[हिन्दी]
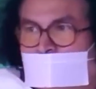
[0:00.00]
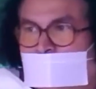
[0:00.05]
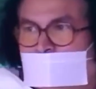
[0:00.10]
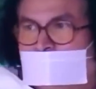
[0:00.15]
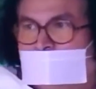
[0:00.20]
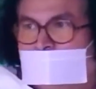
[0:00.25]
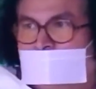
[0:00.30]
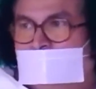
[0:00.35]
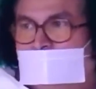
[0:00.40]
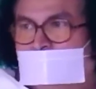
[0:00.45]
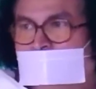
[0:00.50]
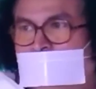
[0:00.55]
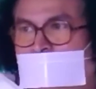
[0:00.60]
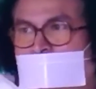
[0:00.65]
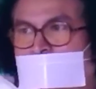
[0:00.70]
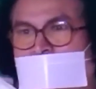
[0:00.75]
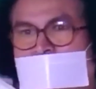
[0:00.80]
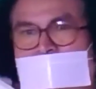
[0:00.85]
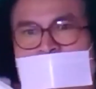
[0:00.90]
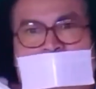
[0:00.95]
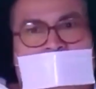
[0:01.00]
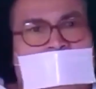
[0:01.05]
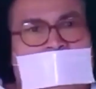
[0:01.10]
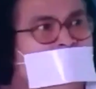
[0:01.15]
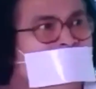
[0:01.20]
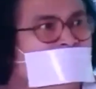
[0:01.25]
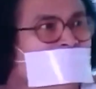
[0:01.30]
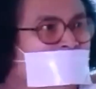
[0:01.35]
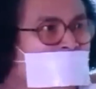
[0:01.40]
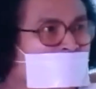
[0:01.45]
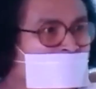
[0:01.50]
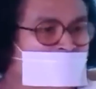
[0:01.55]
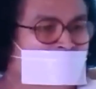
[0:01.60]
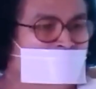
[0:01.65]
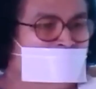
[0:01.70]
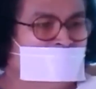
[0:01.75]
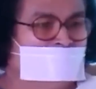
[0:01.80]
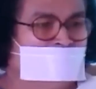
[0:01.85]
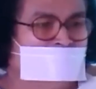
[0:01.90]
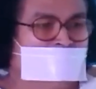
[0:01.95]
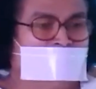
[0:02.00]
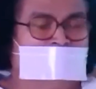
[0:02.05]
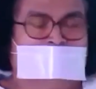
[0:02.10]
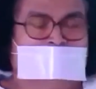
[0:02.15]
थैंक यू थैंक यू वो दो टिप्स